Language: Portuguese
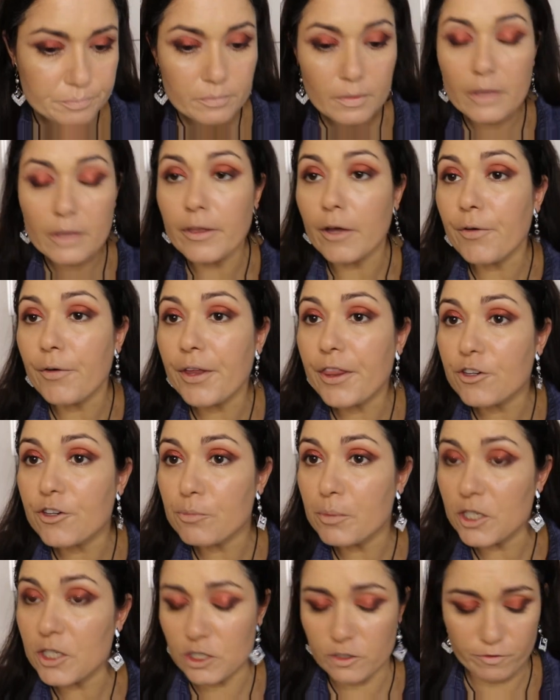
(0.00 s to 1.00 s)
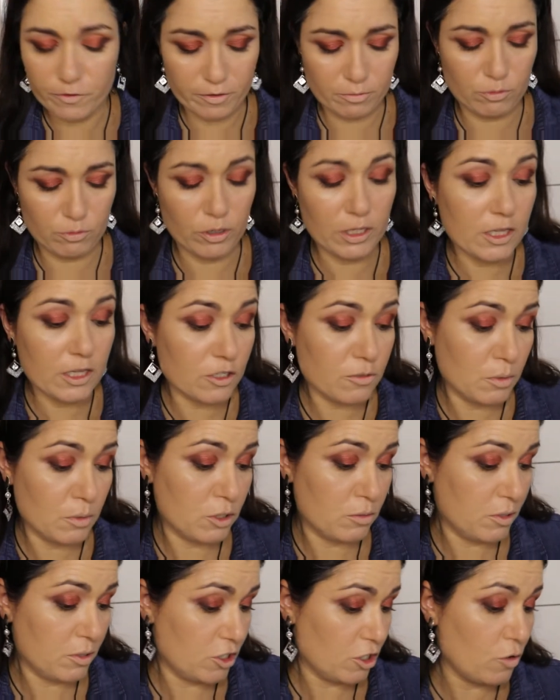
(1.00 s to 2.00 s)
Não é das minhas favoritas, mas
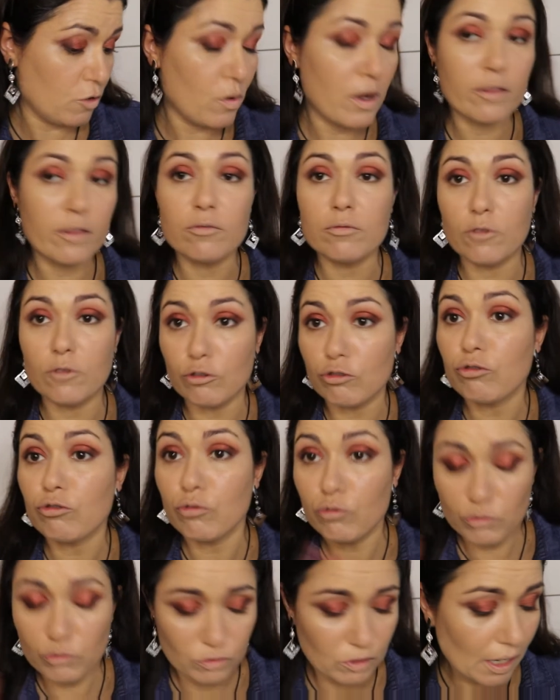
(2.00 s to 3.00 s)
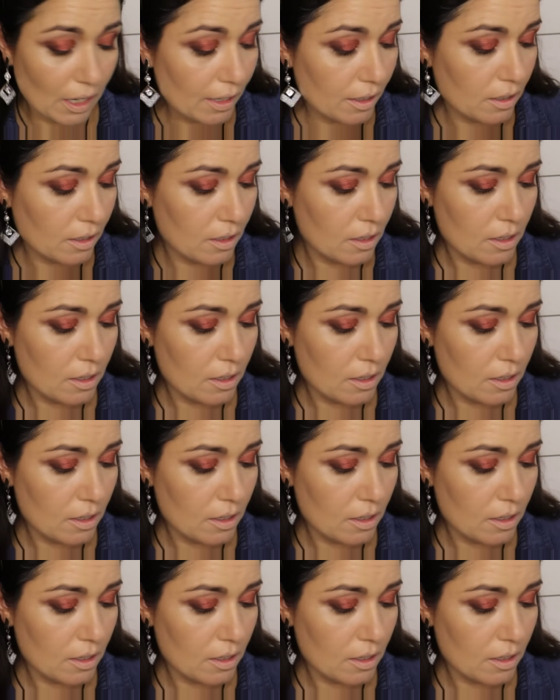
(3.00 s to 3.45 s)
de vez em quando gosto de usar.